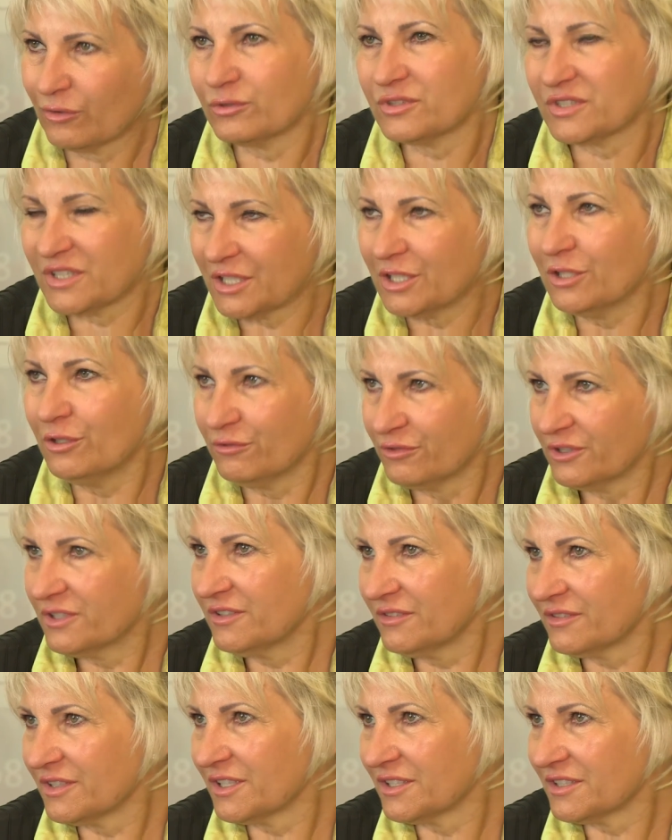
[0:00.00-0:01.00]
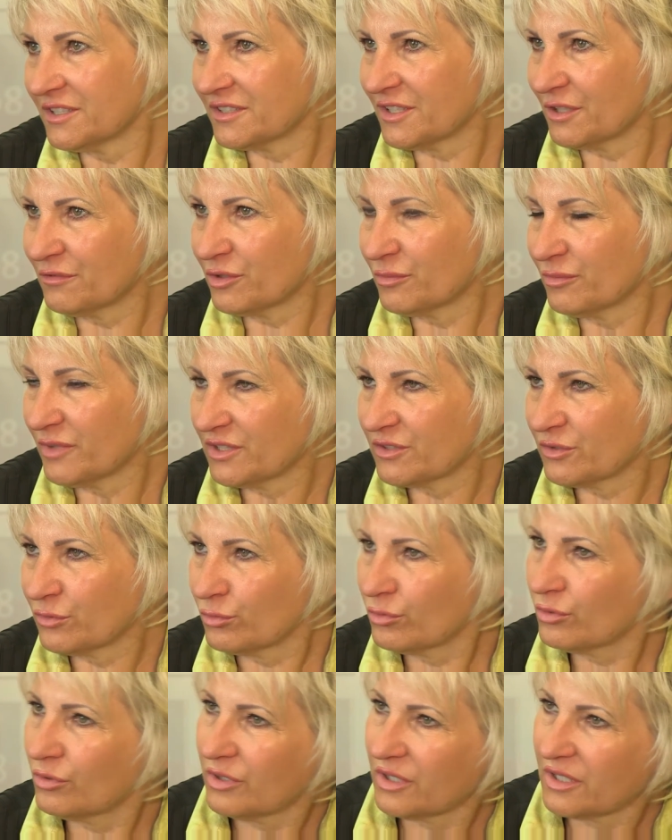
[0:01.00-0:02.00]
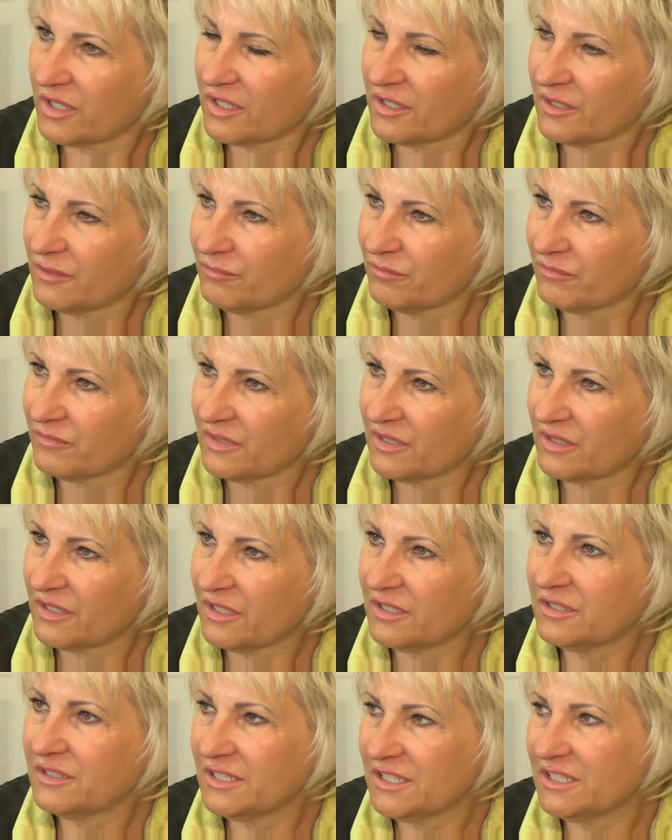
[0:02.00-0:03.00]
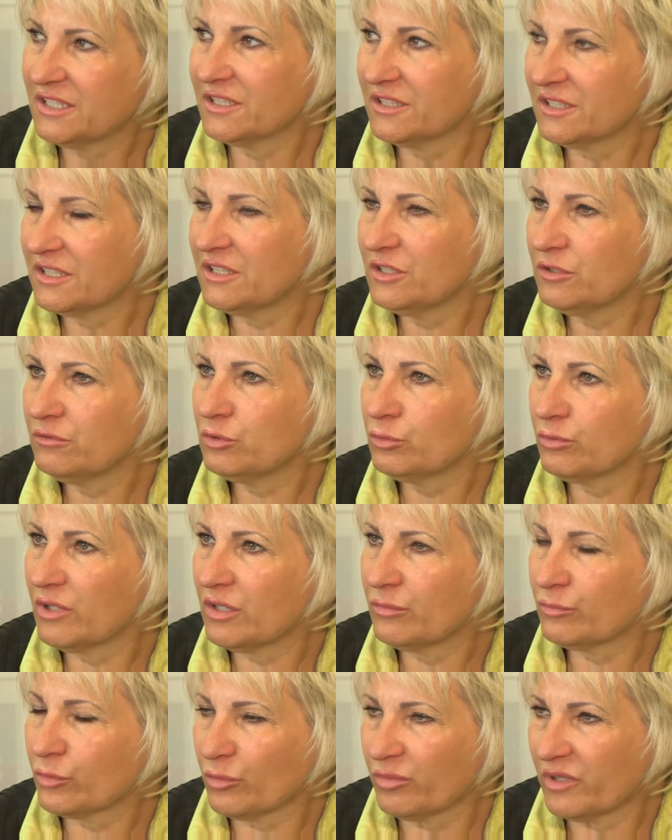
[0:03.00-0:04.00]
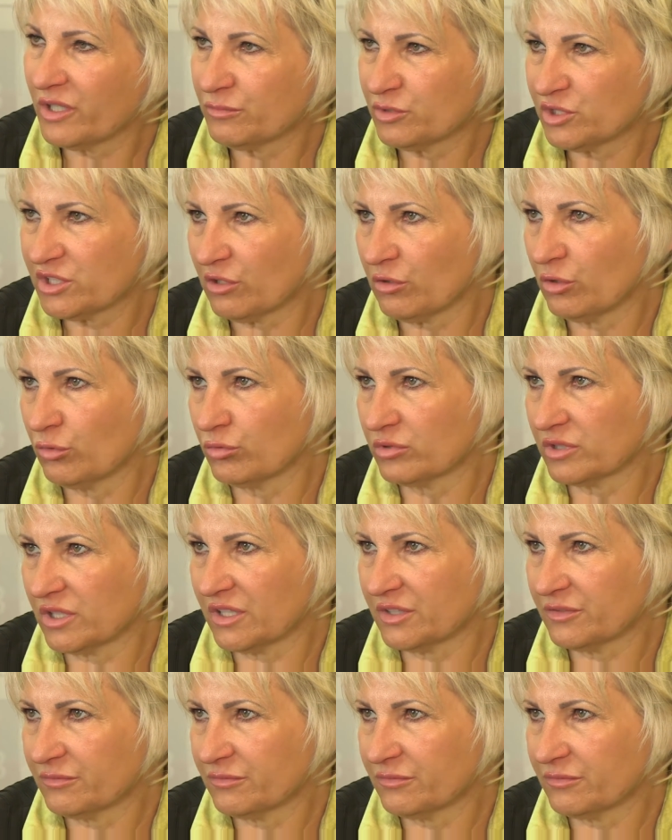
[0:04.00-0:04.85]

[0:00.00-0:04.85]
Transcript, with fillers: unsere Hilfe, nenne ich es jetzt einfach mal so, in, in ihren individuellen Problemstellungen